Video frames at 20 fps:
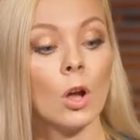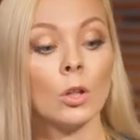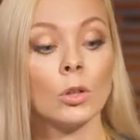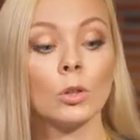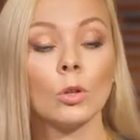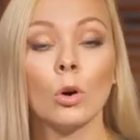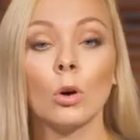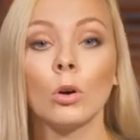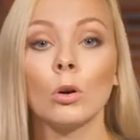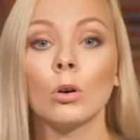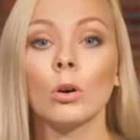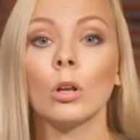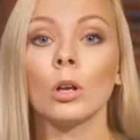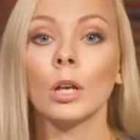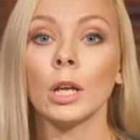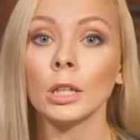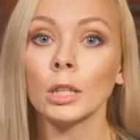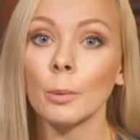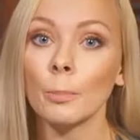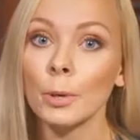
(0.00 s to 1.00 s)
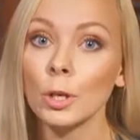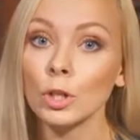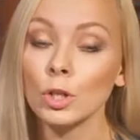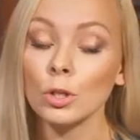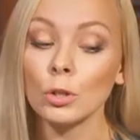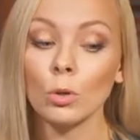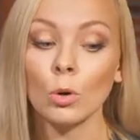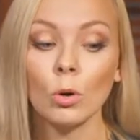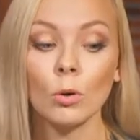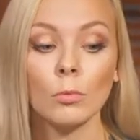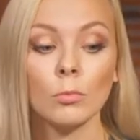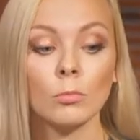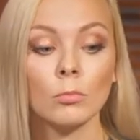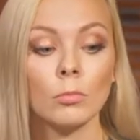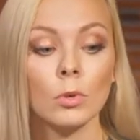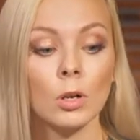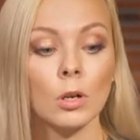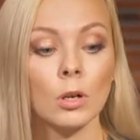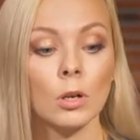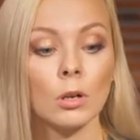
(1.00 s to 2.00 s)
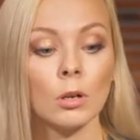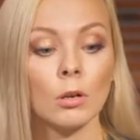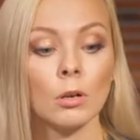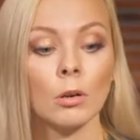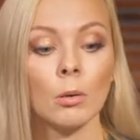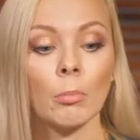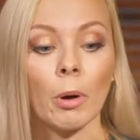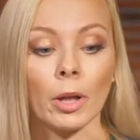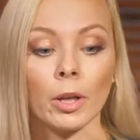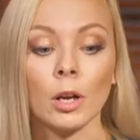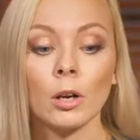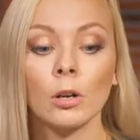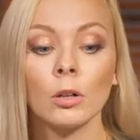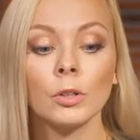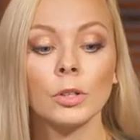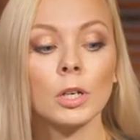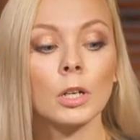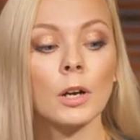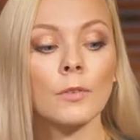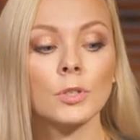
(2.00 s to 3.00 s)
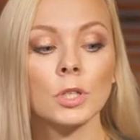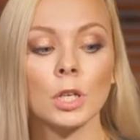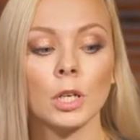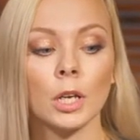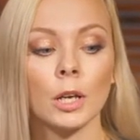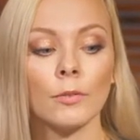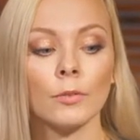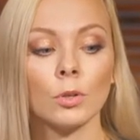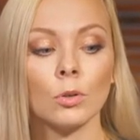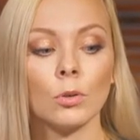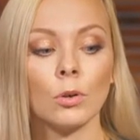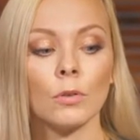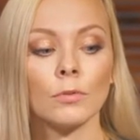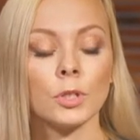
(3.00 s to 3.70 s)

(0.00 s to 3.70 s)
Но лето пришло. Поехал Ника в деревню.